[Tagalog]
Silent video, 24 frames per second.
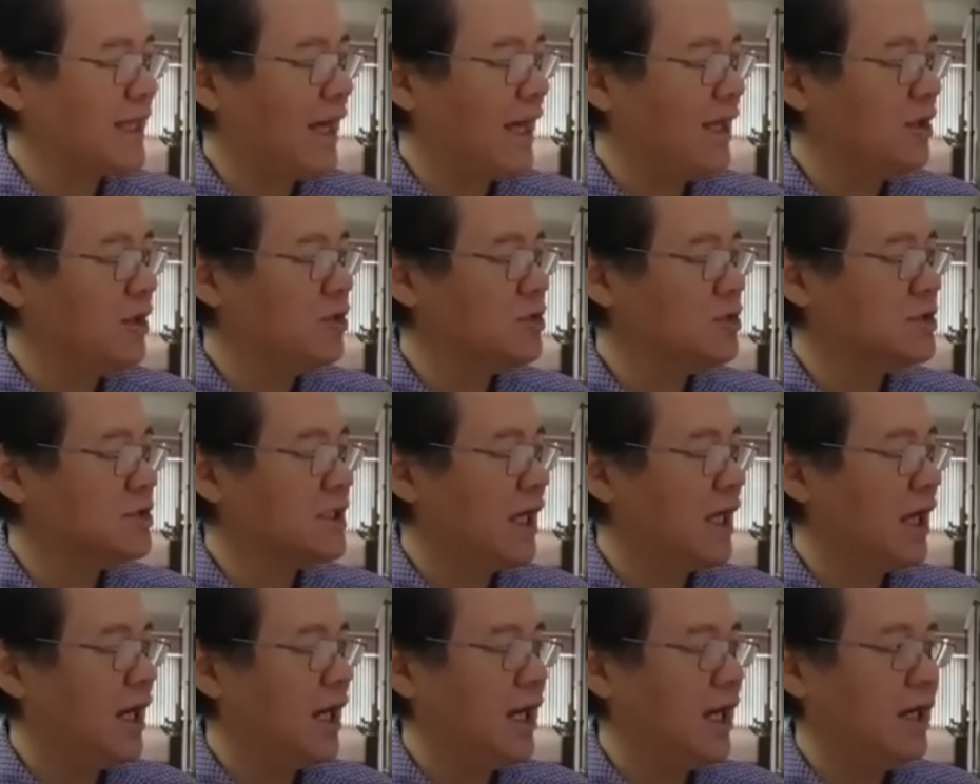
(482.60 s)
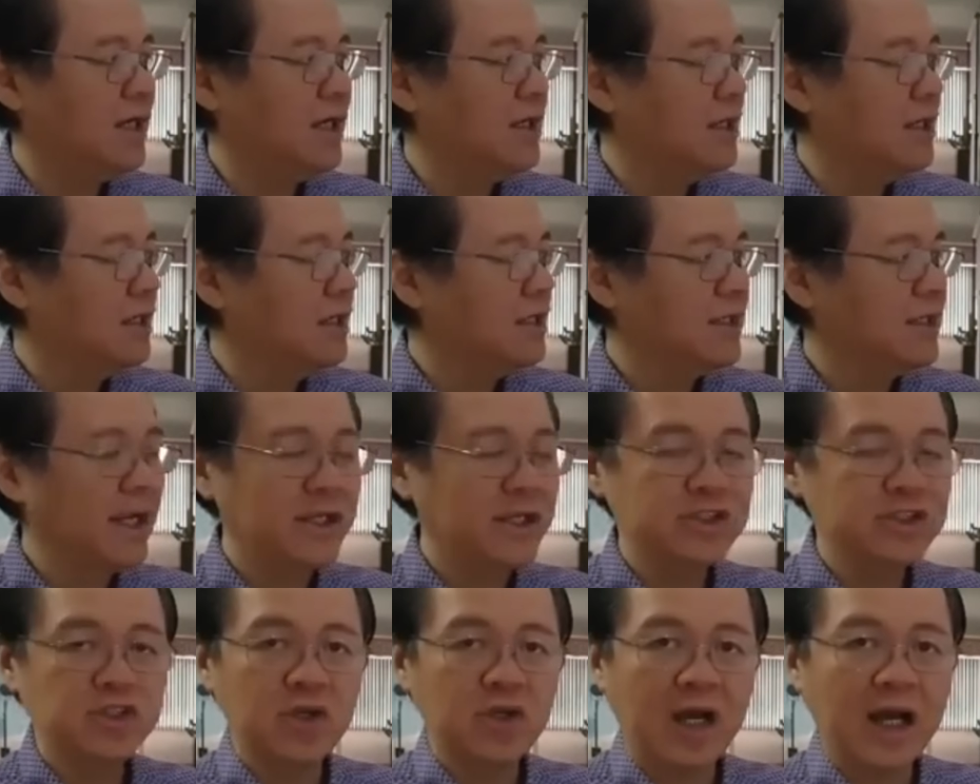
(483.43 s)
tayo sa
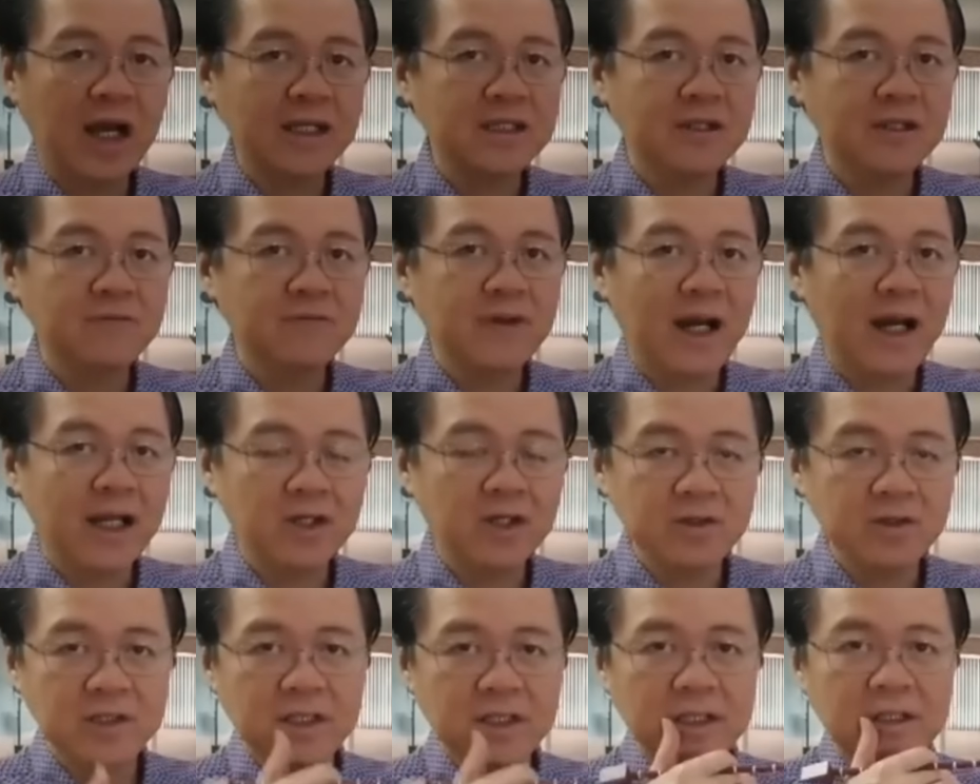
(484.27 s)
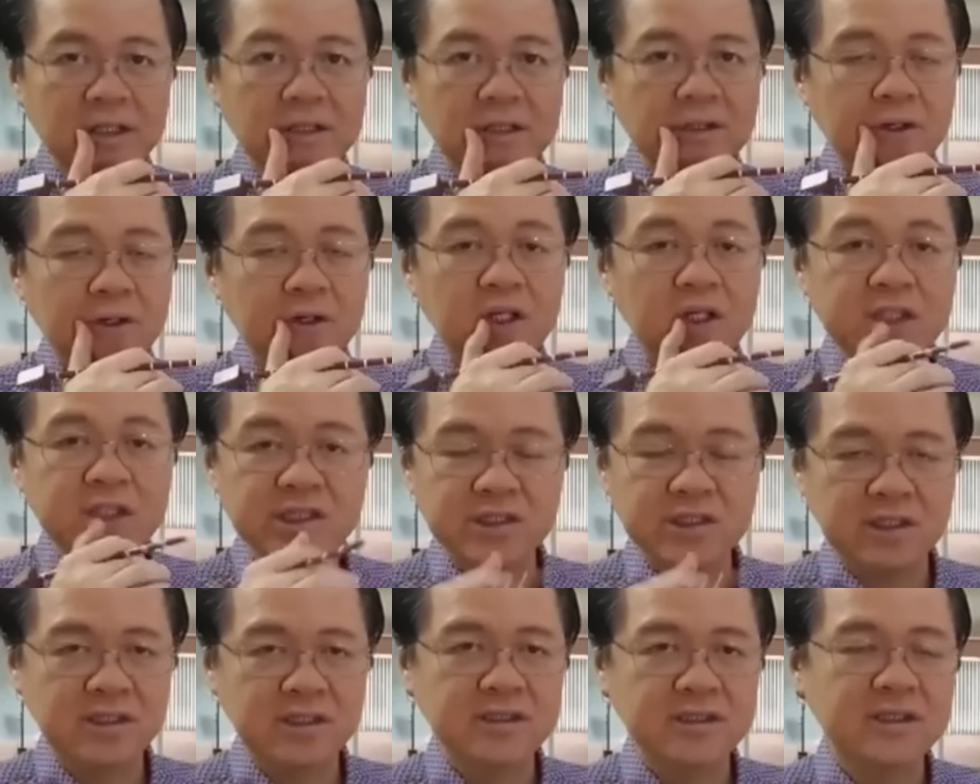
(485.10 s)
radioactive iodine or
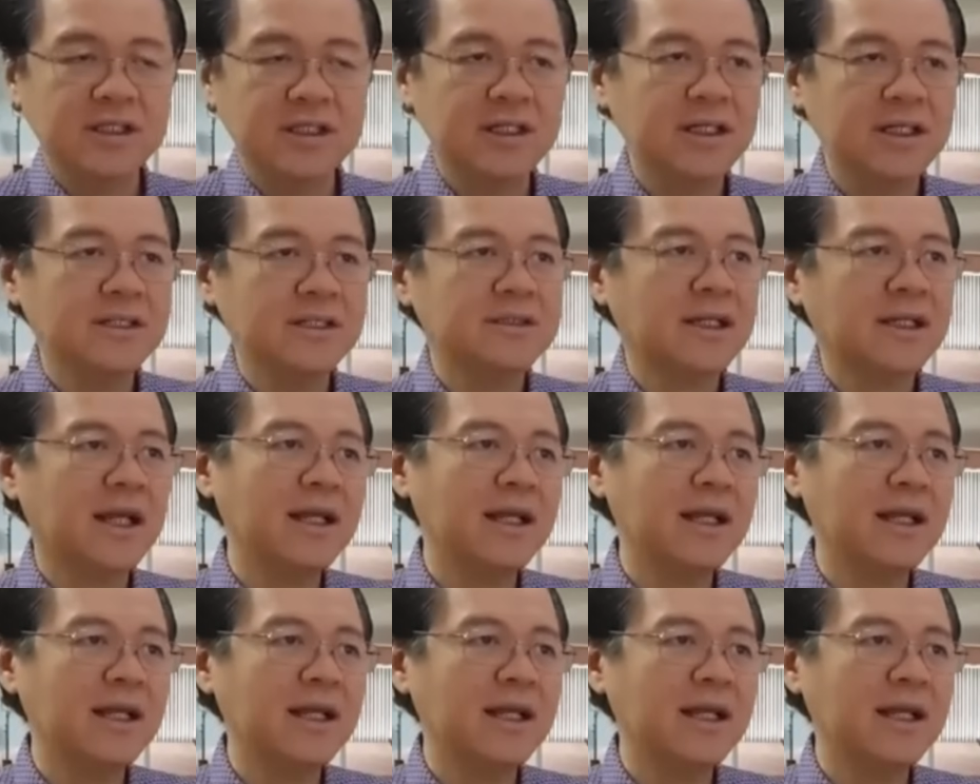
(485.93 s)
surgery.